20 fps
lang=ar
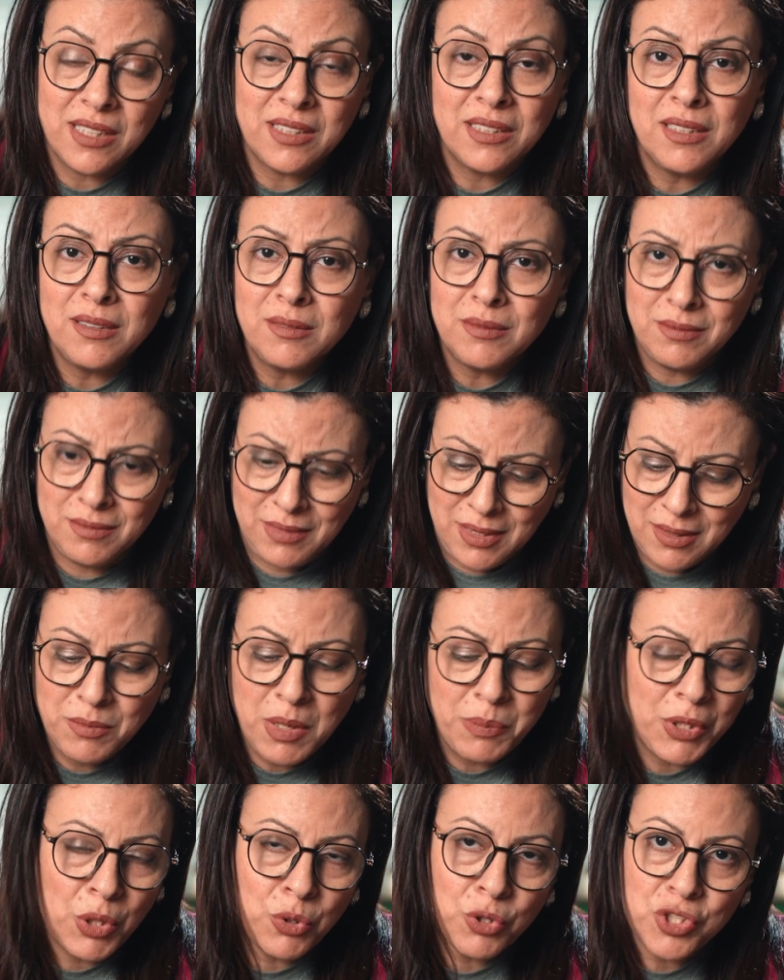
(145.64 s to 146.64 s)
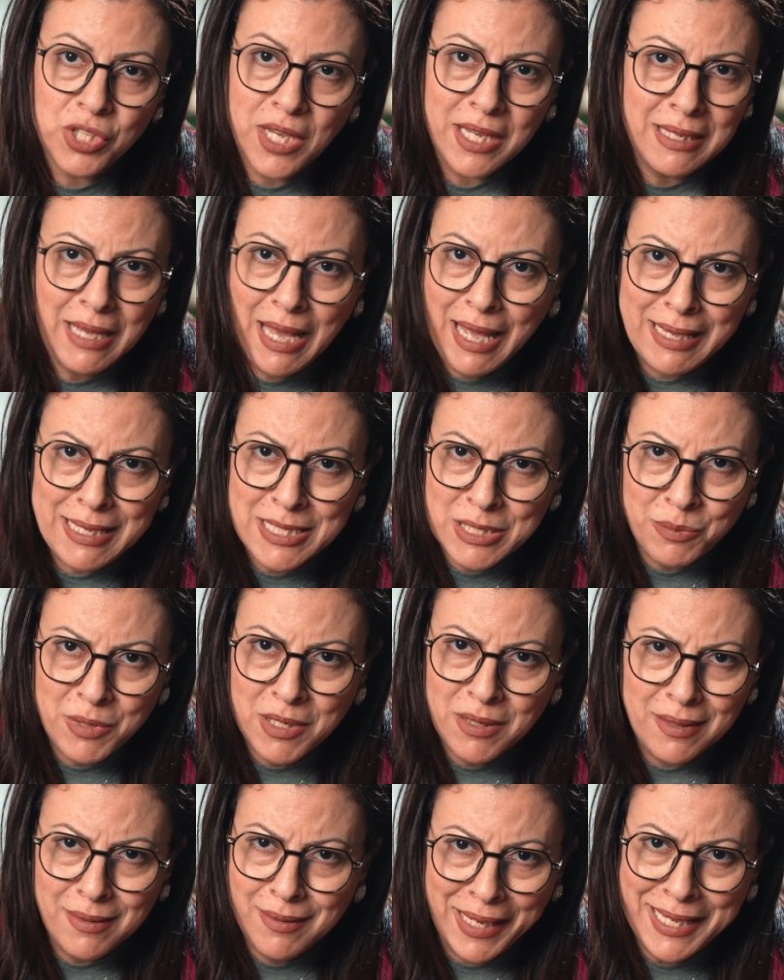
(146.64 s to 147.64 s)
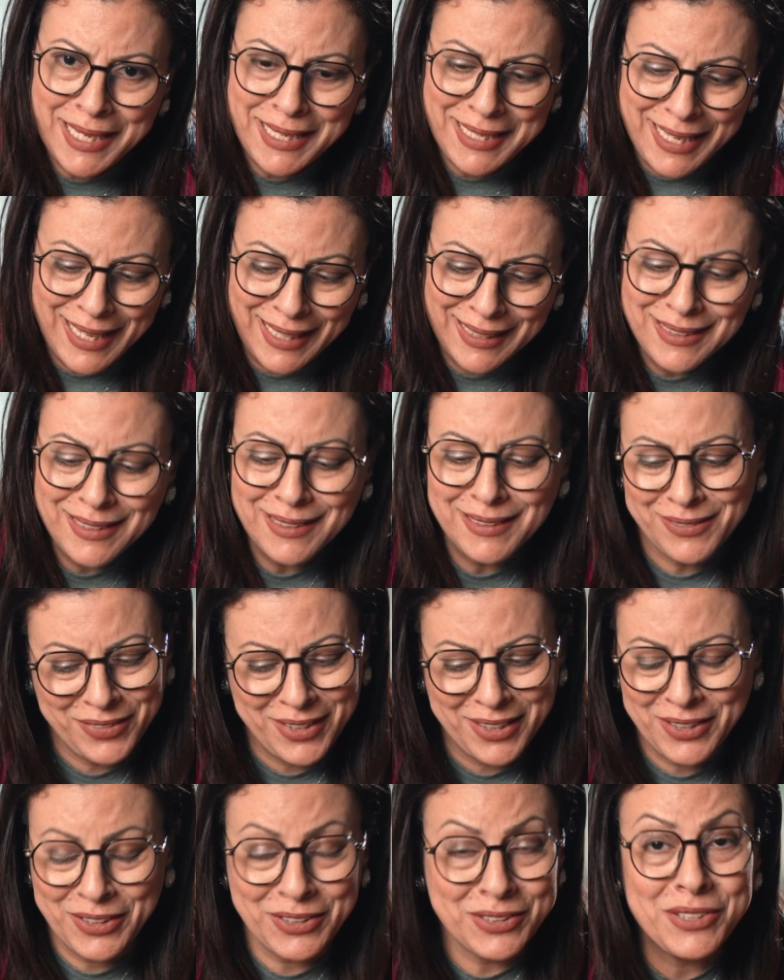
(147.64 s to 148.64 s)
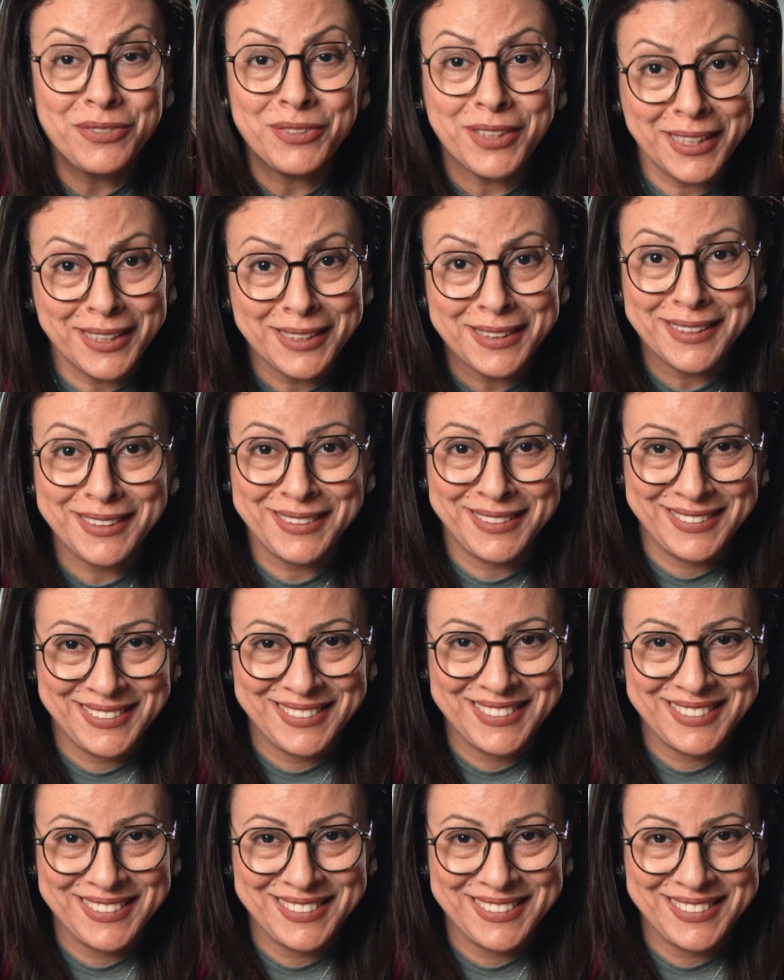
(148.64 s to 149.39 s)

جدا ما بتاخدش اي حيز من المكان يعني فلطيفه جدا